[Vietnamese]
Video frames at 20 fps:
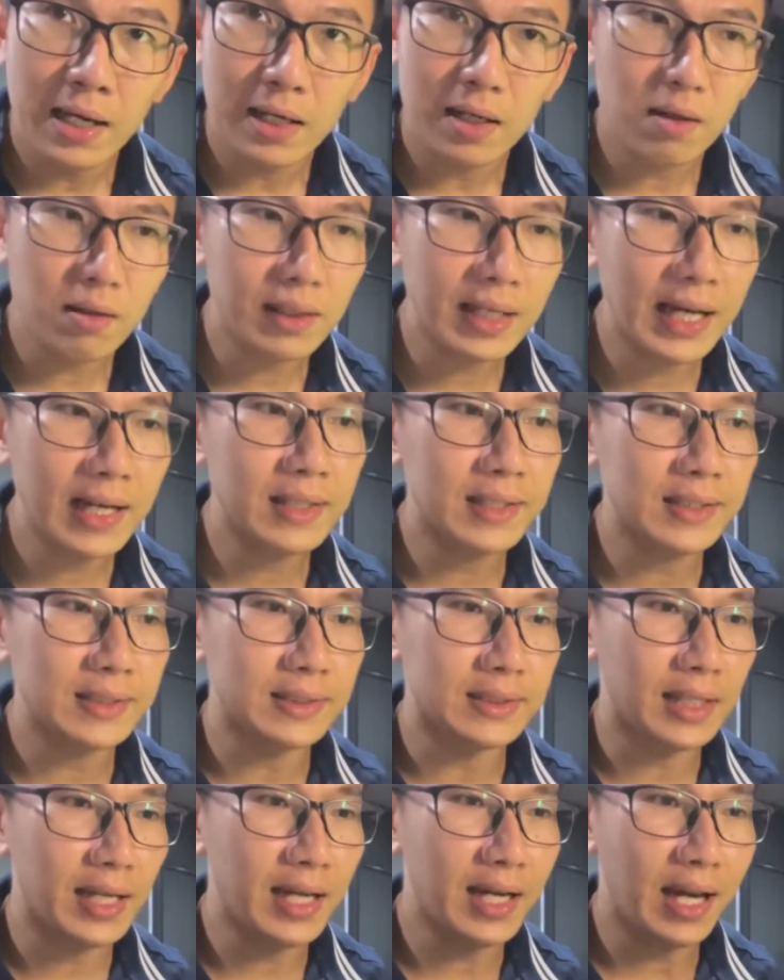nó tăng
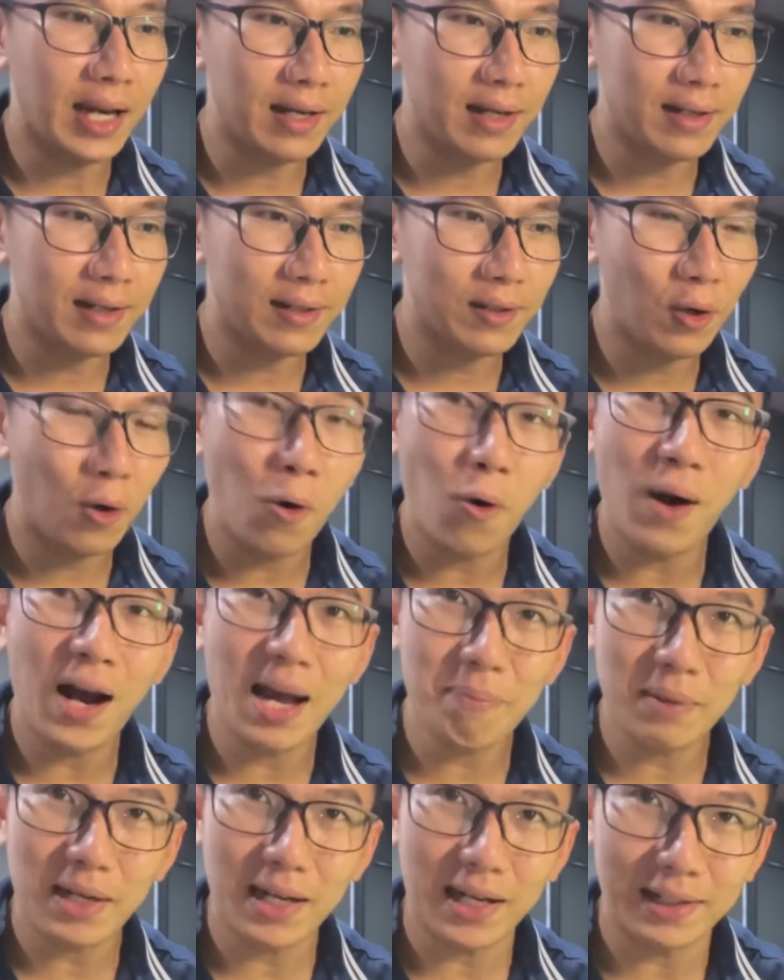cường cái khả năng hô
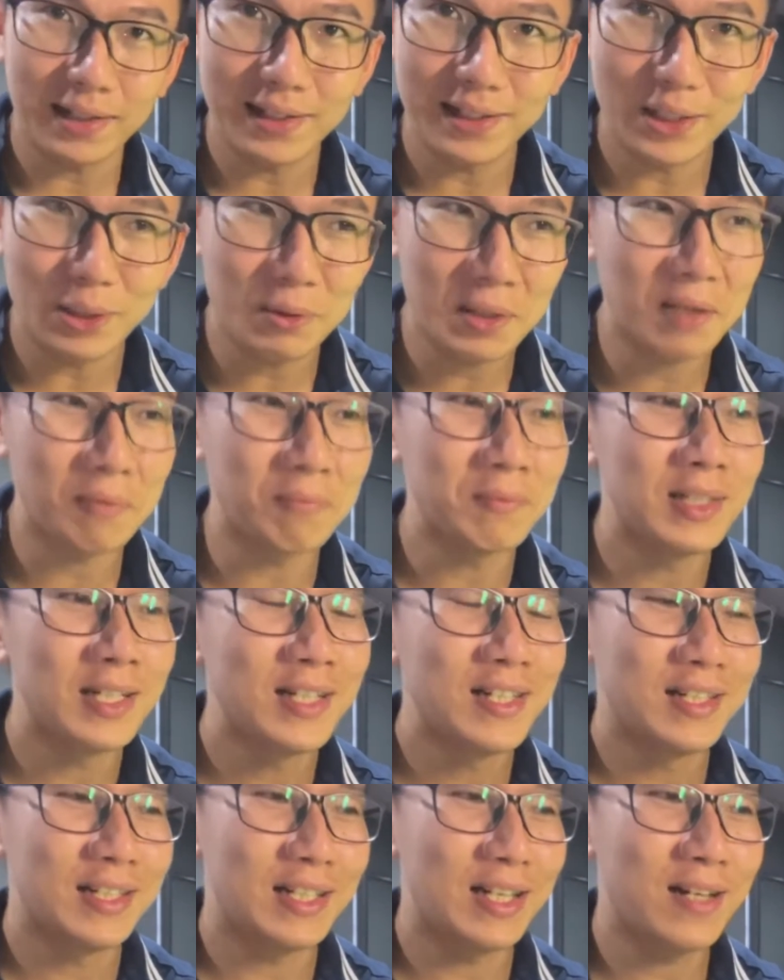hấp nè đúng không
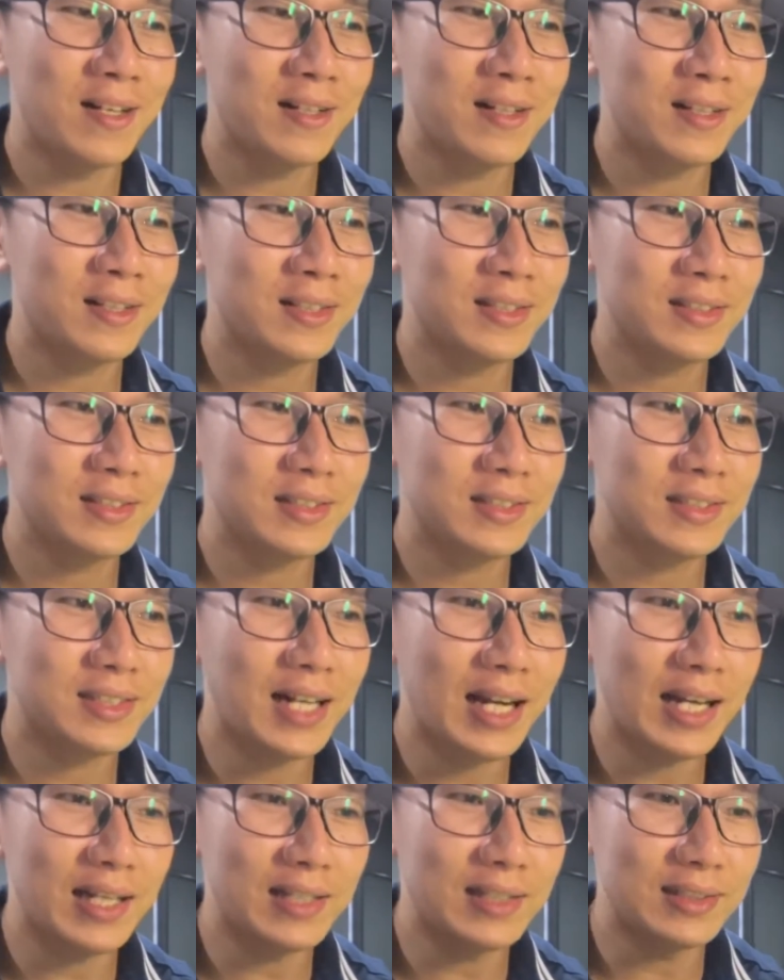nó
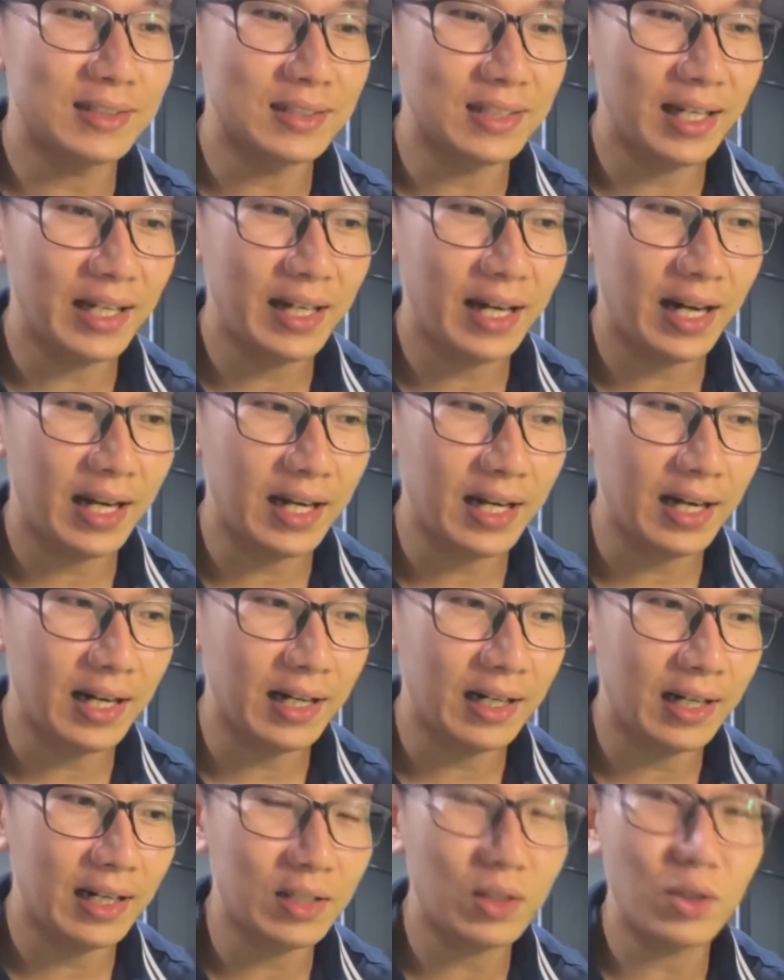tăng cường cái khả
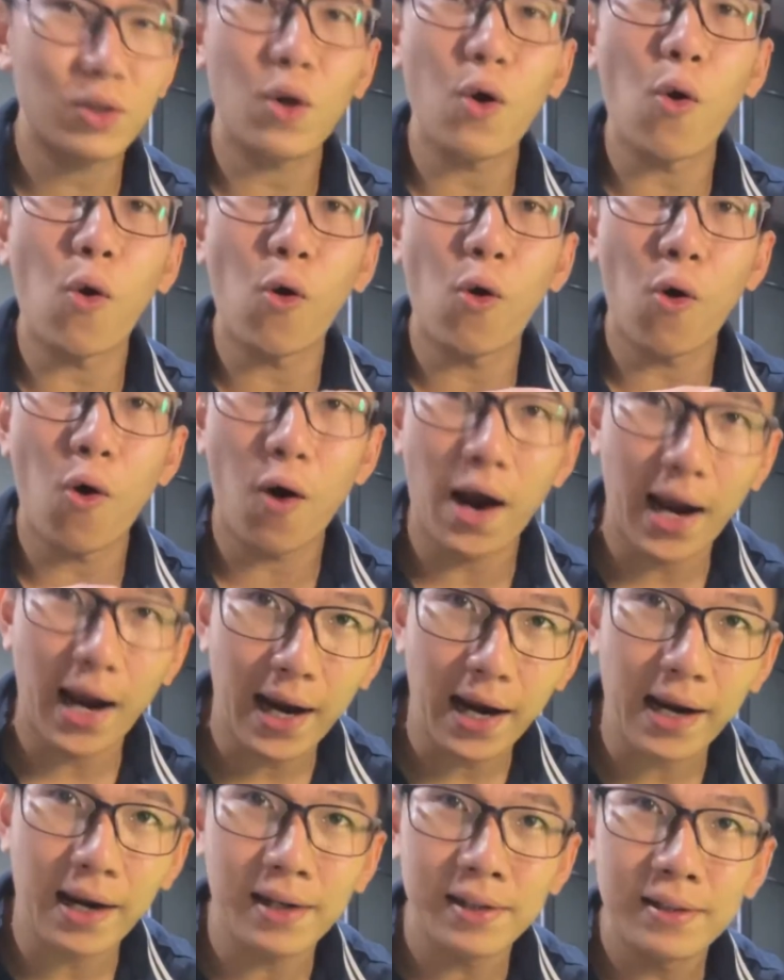năng à, tuần hoàn